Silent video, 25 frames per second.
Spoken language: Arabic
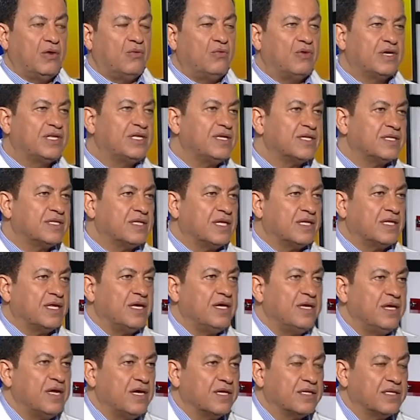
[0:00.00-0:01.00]
وكثير
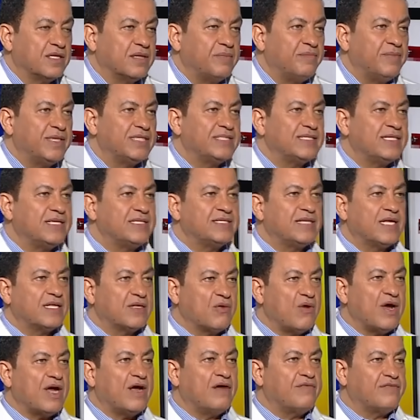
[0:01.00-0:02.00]
تضحيات بس إذا
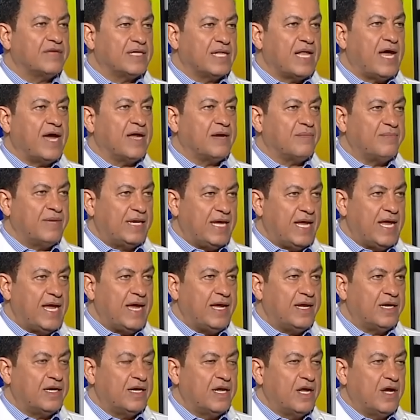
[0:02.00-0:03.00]
توقفت الحرب
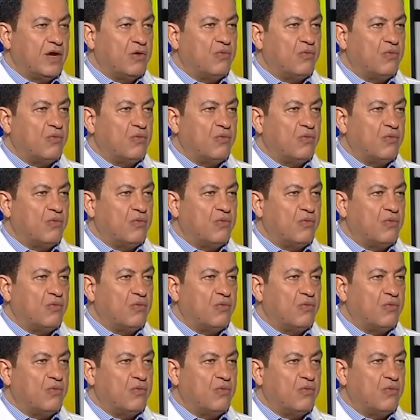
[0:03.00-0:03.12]
الآن